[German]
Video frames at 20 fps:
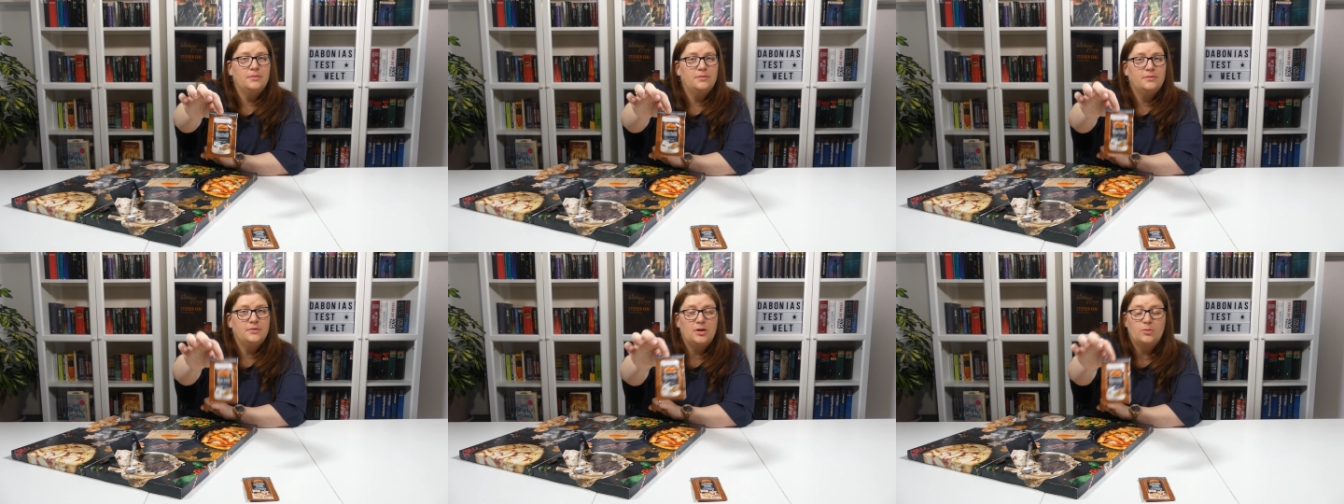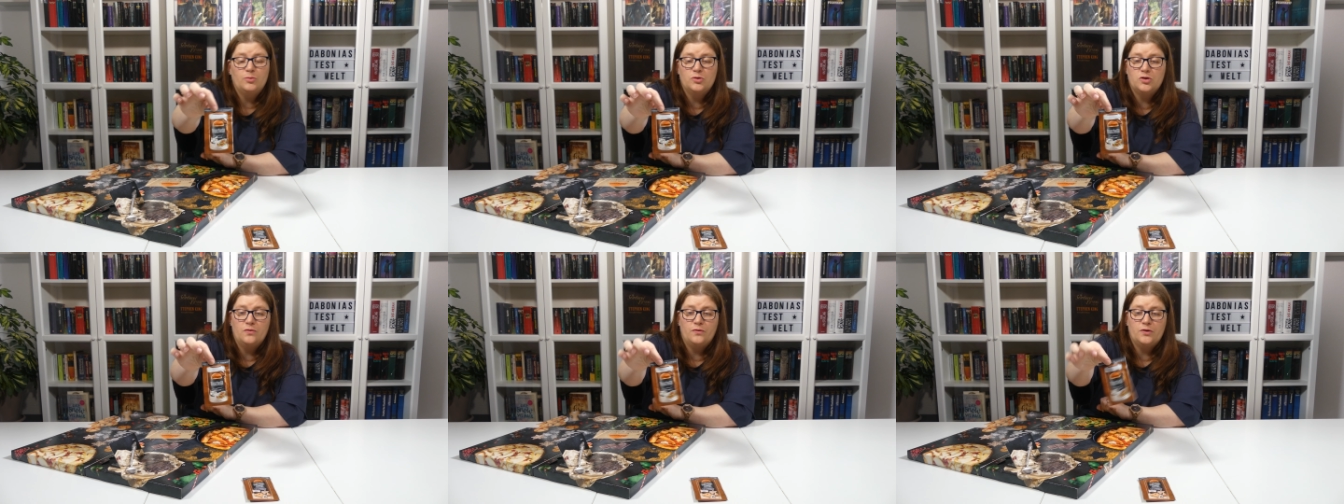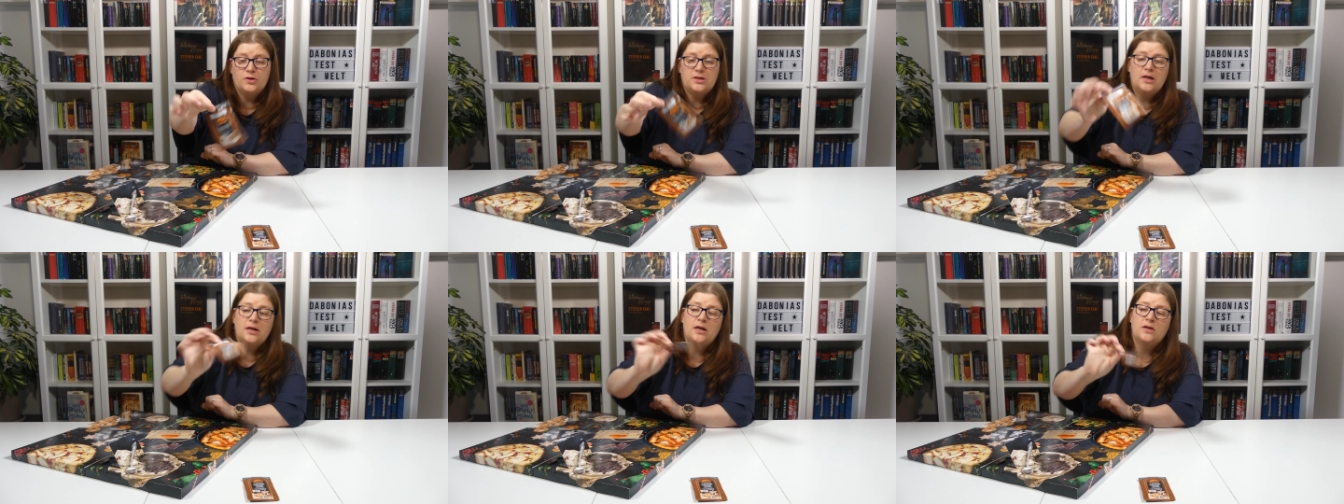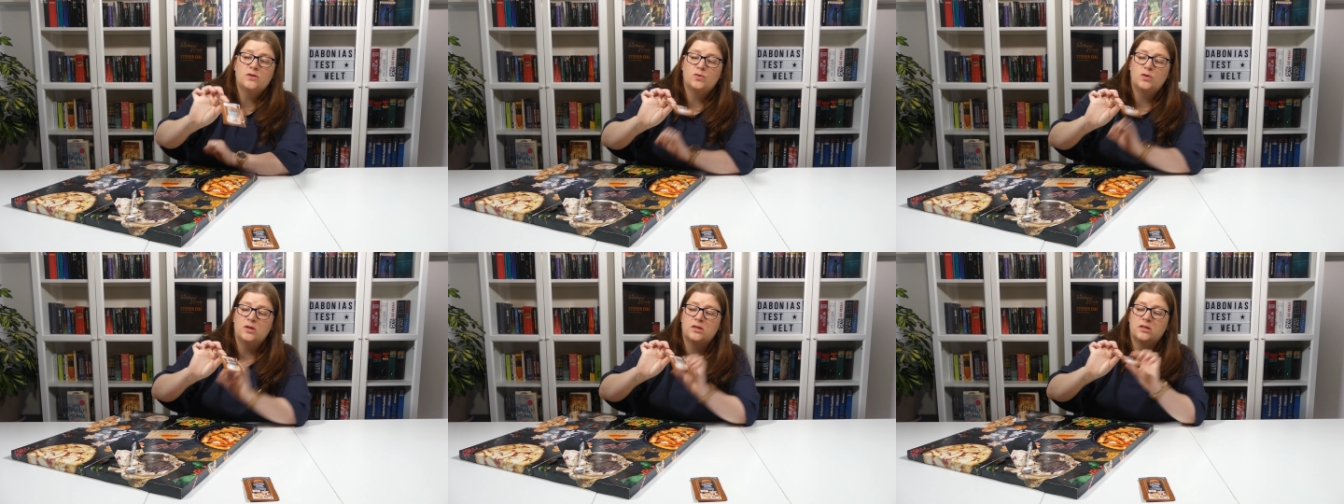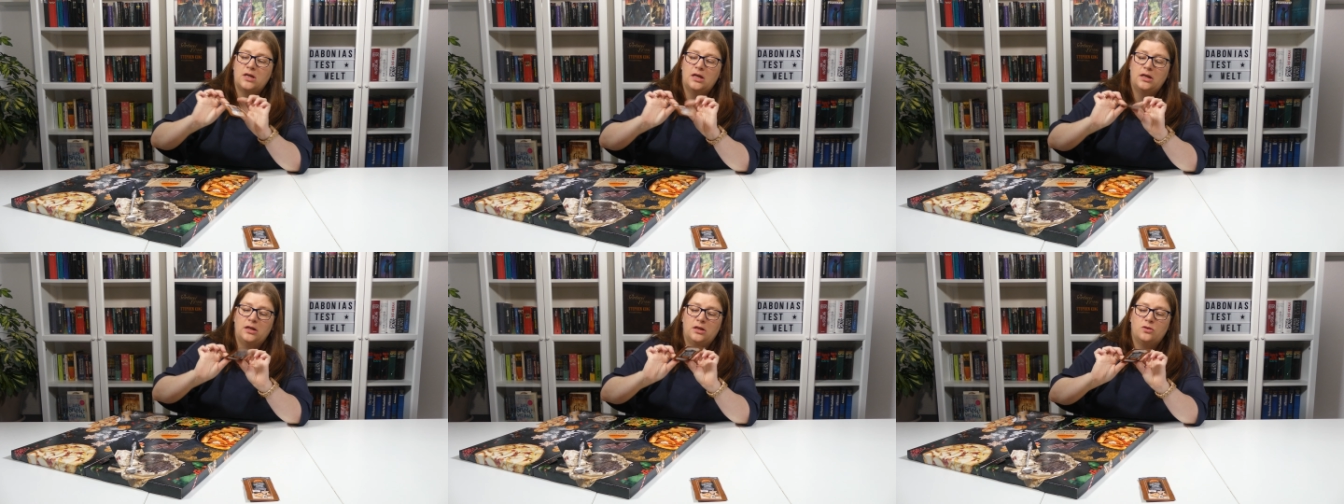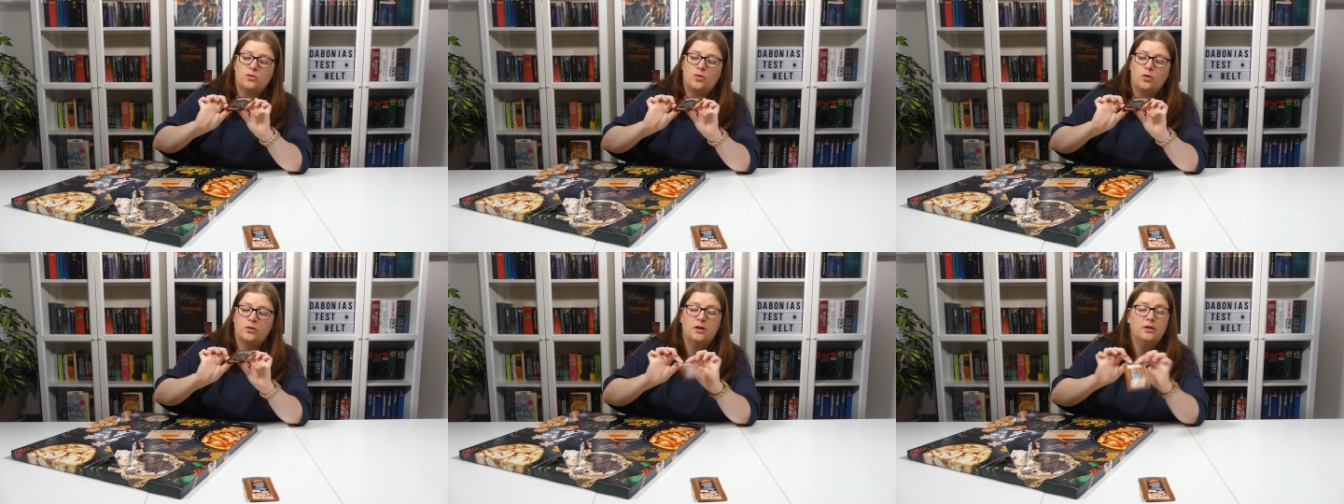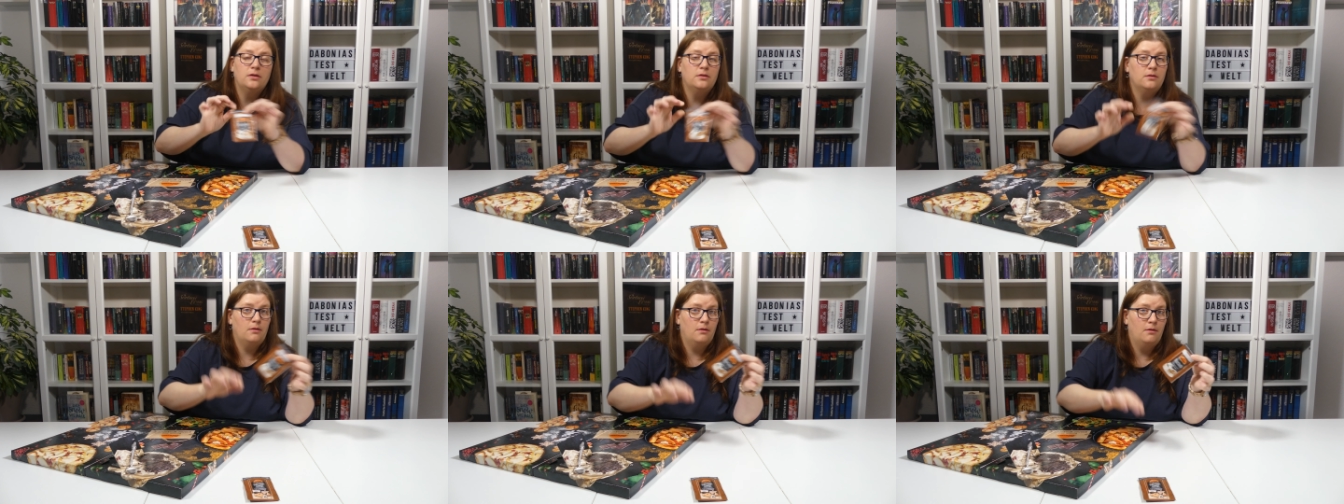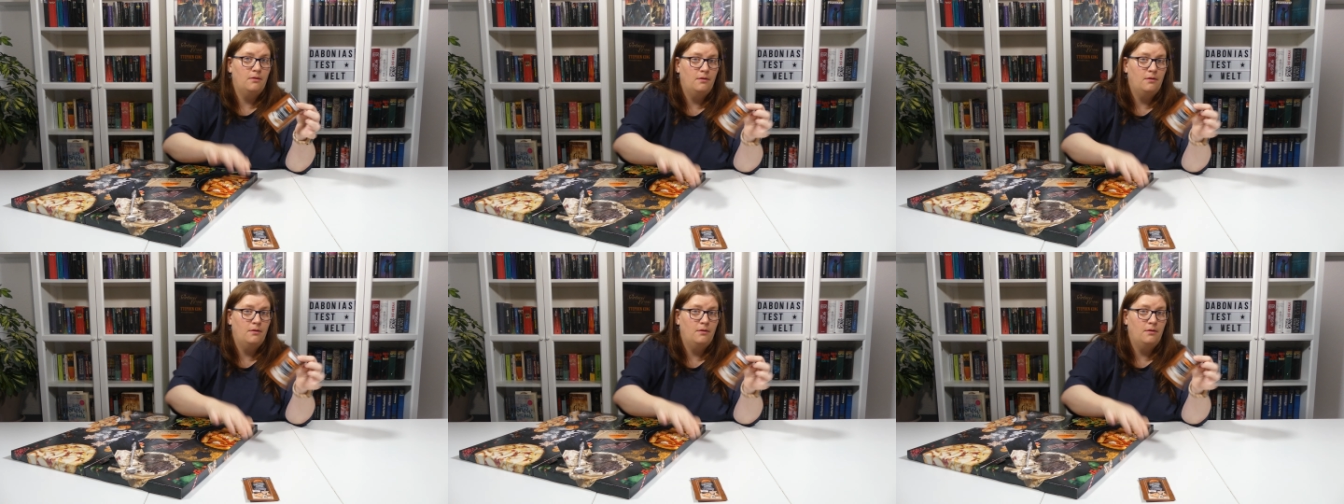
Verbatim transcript: Da muss ich auch wirklich sagen, also das kenne ich noch nicht.